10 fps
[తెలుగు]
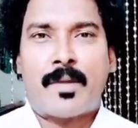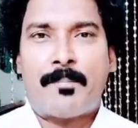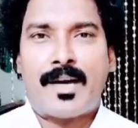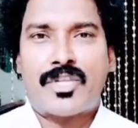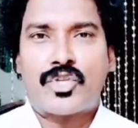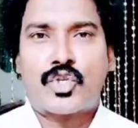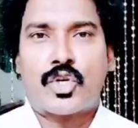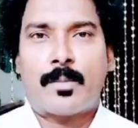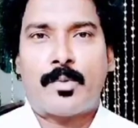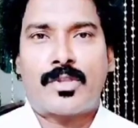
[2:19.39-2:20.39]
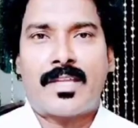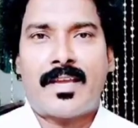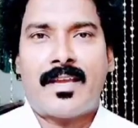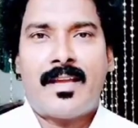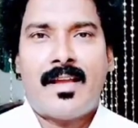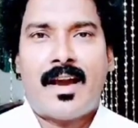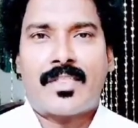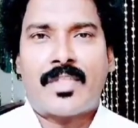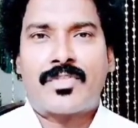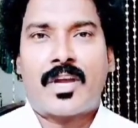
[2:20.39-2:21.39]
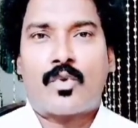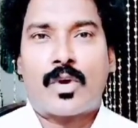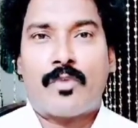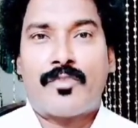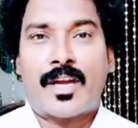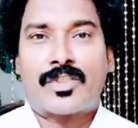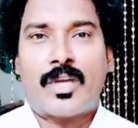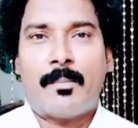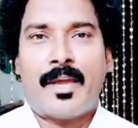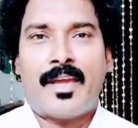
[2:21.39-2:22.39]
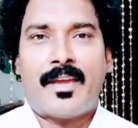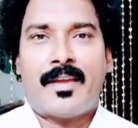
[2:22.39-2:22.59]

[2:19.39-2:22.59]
సంపాదించుకోకపోతే అదంతా కూడా వ్యర్థమే